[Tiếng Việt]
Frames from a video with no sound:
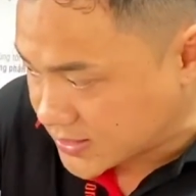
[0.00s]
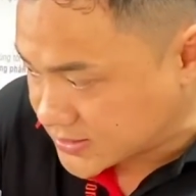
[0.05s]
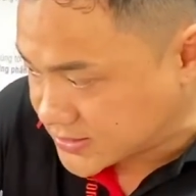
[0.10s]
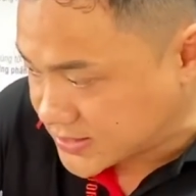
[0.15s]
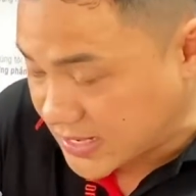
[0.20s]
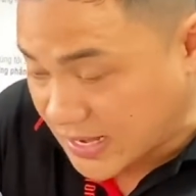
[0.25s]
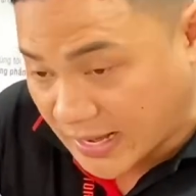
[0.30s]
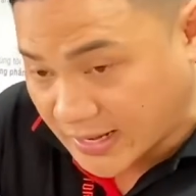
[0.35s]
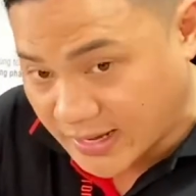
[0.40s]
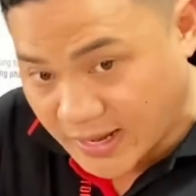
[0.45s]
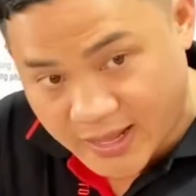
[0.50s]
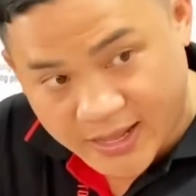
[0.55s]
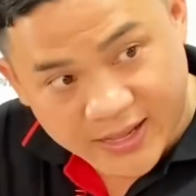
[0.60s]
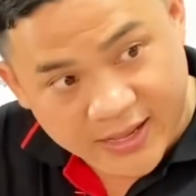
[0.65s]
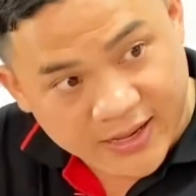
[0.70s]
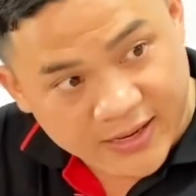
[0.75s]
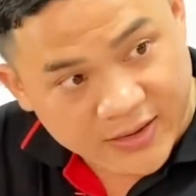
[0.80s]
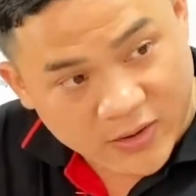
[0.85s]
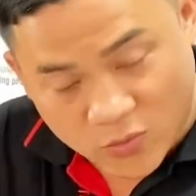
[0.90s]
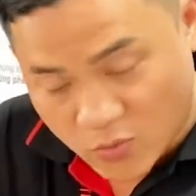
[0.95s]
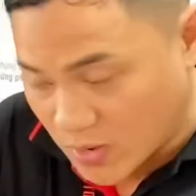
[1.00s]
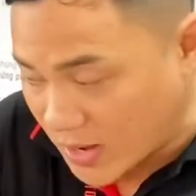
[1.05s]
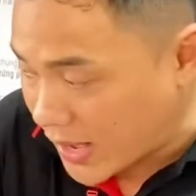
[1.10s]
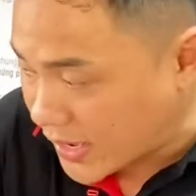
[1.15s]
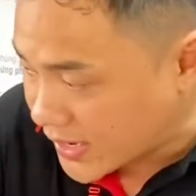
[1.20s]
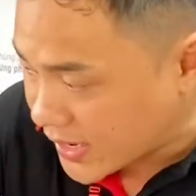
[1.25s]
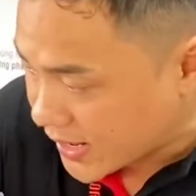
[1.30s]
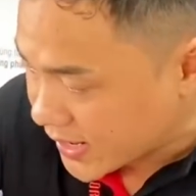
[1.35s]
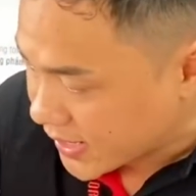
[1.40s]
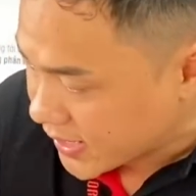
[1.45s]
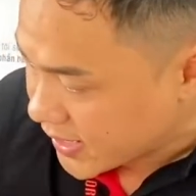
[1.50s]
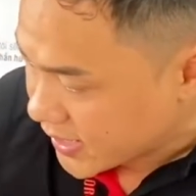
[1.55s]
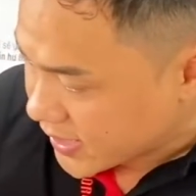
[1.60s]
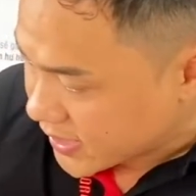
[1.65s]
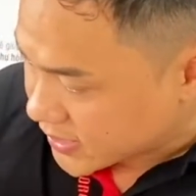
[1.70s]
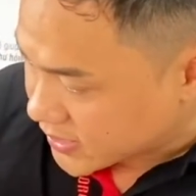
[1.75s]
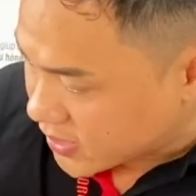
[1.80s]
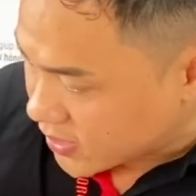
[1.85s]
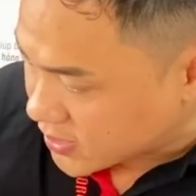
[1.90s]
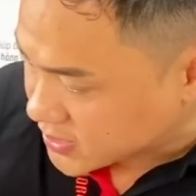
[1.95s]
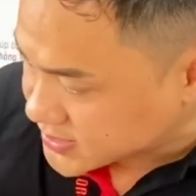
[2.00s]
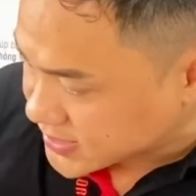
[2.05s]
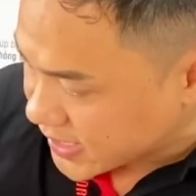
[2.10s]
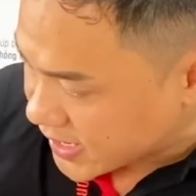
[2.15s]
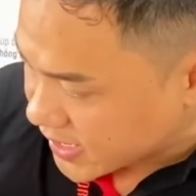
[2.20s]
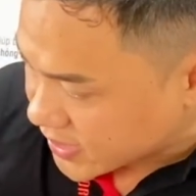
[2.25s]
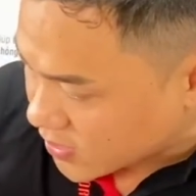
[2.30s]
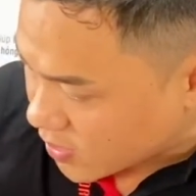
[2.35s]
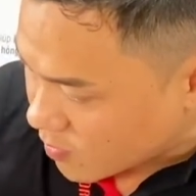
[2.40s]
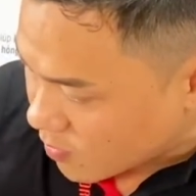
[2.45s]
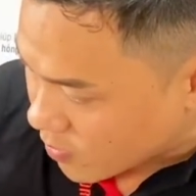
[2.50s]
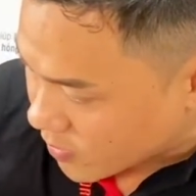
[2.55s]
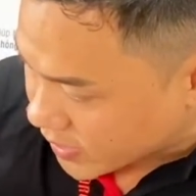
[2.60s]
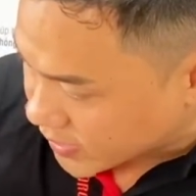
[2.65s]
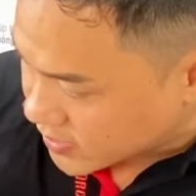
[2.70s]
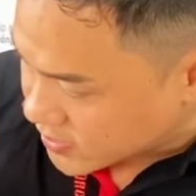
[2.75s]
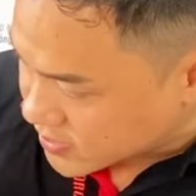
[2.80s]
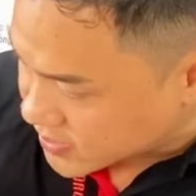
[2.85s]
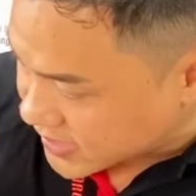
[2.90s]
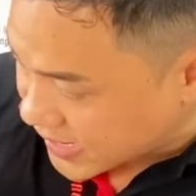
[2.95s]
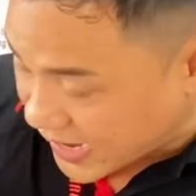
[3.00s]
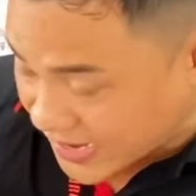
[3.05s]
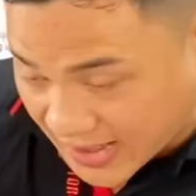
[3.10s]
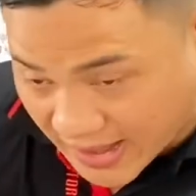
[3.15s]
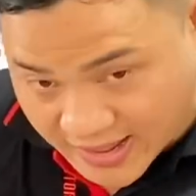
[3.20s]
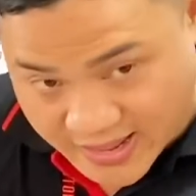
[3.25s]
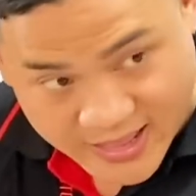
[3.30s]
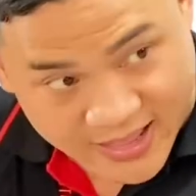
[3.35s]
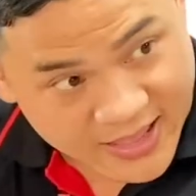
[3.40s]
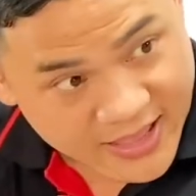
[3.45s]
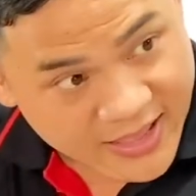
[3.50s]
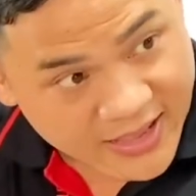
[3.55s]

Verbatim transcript: xi lanh á, đầu cửa lát á, nó sẽ có một cái đường ra đây,